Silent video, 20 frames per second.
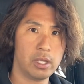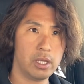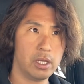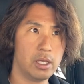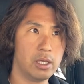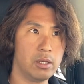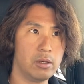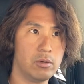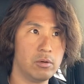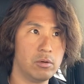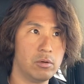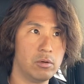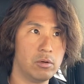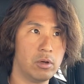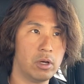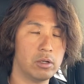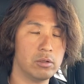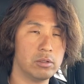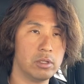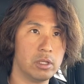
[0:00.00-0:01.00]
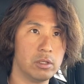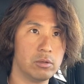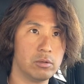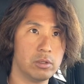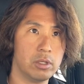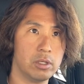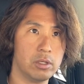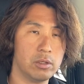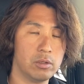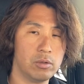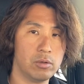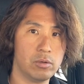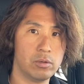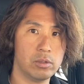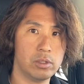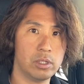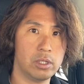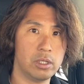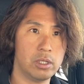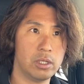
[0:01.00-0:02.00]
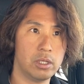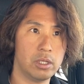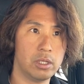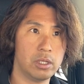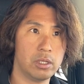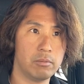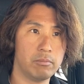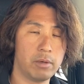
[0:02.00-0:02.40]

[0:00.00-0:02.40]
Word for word: 英語をある程度できるように、